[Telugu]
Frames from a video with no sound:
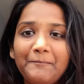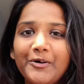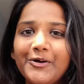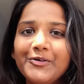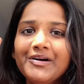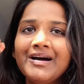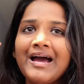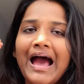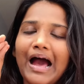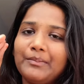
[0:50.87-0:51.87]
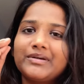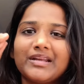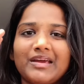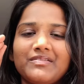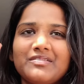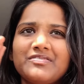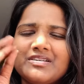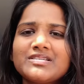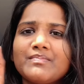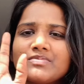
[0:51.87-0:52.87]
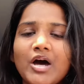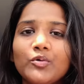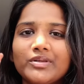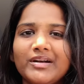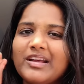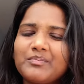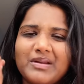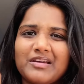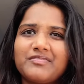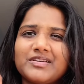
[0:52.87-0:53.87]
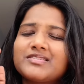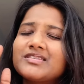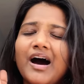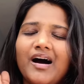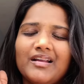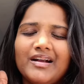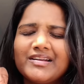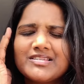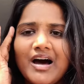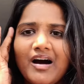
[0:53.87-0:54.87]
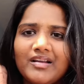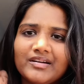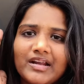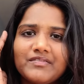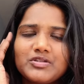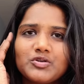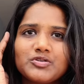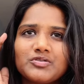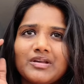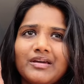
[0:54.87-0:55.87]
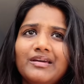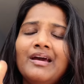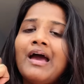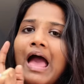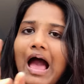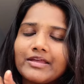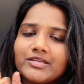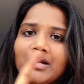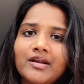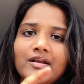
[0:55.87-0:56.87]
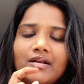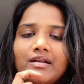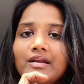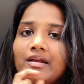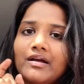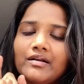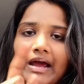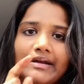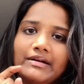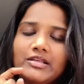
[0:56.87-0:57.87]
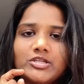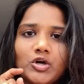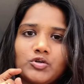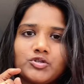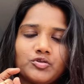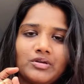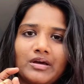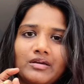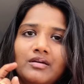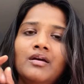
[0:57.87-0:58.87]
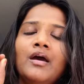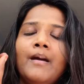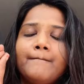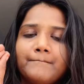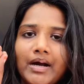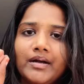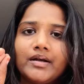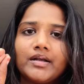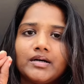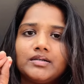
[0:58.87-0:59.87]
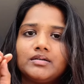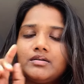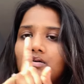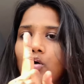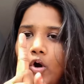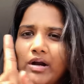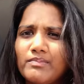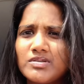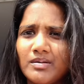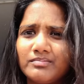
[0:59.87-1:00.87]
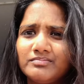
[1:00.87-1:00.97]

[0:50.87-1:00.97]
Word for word: ఇప్పుడు ఐఎమ్ క్రేవింగ్ ఫర్ సమ్ సౌత్ ఇండియన్ బ్రేక్ఫాస్ట్ చాలా అంటే చాలా క్రేవింగ్స్ వస్తున్నాయి యాక్చువల్లీ నిన్న నిన్న నైట్ నుంచే వస్తున్నాయి బట్ ఒక్క నిమిషం